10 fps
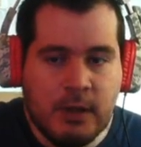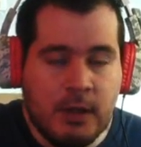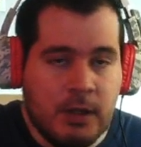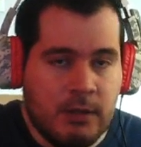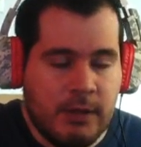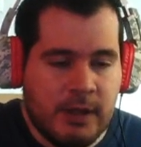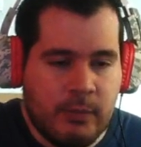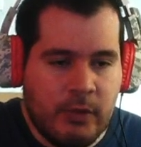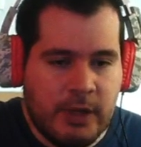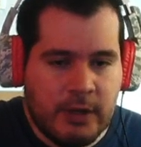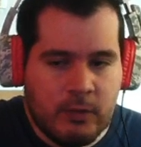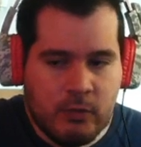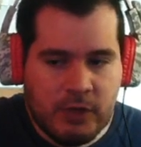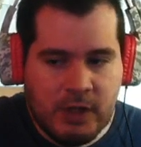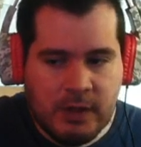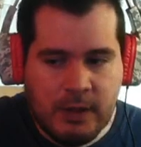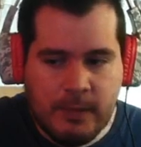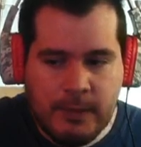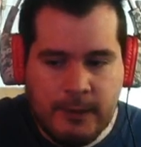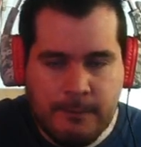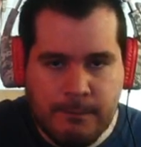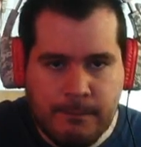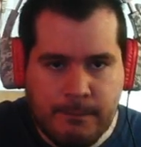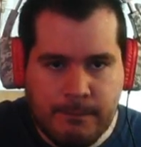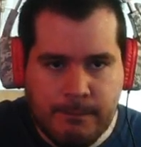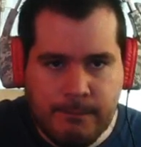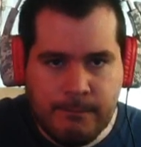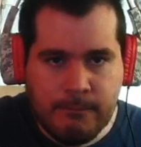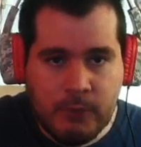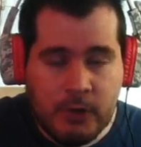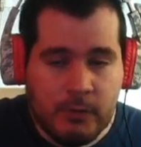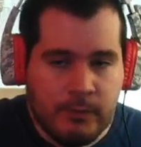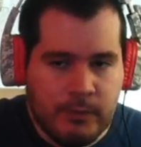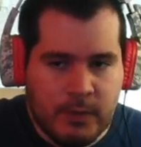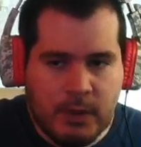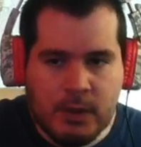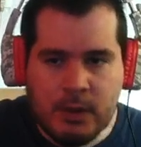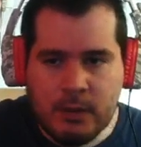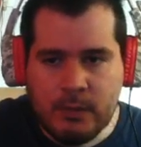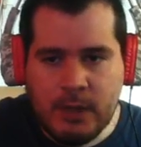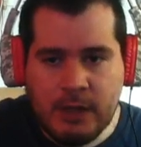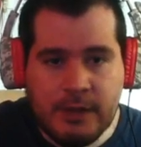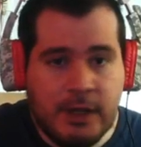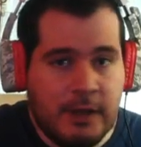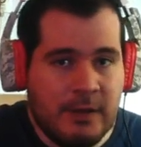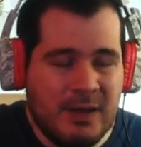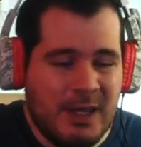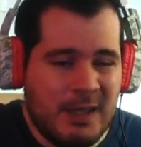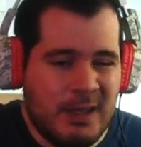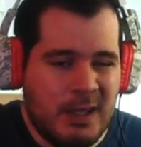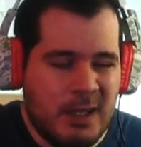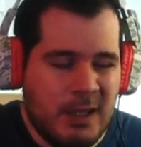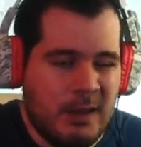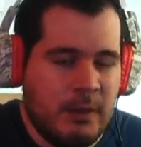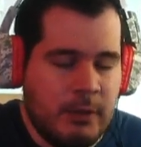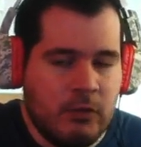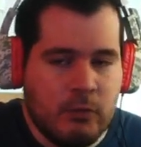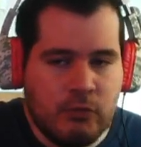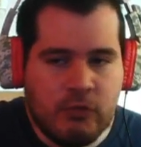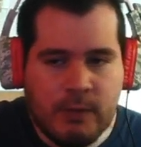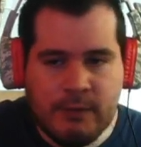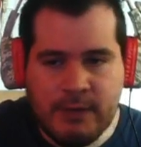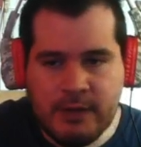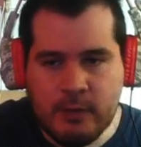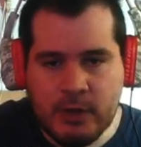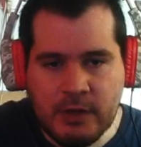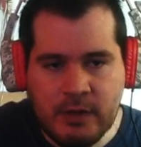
y vas a poder, como se dice, em, bueno, hacer eso ese, ese evento mucho más fácil, por así